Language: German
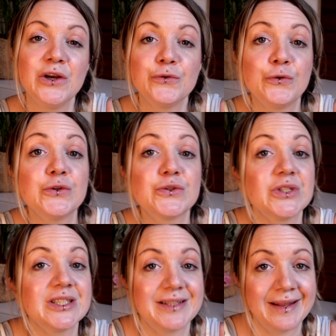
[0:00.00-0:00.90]
Fühlst du
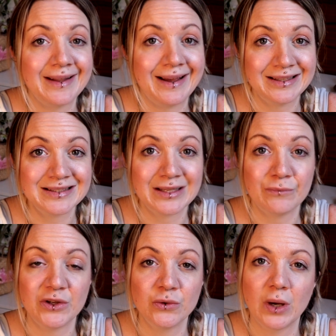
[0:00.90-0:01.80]
dich dann
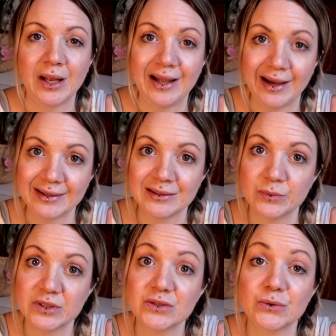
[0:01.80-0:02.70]
einsam, wenn du alleine
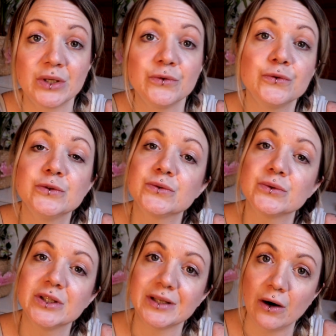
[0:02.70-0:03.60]
bist oder fühlst
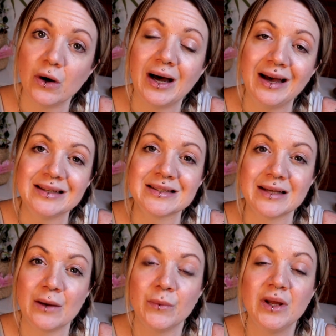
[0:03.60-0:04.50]
du dich auch
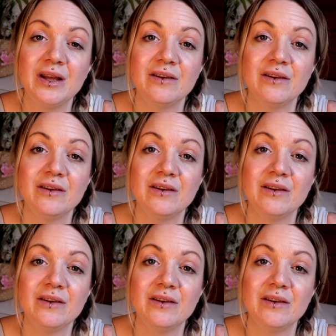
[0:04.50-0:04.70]
einsam,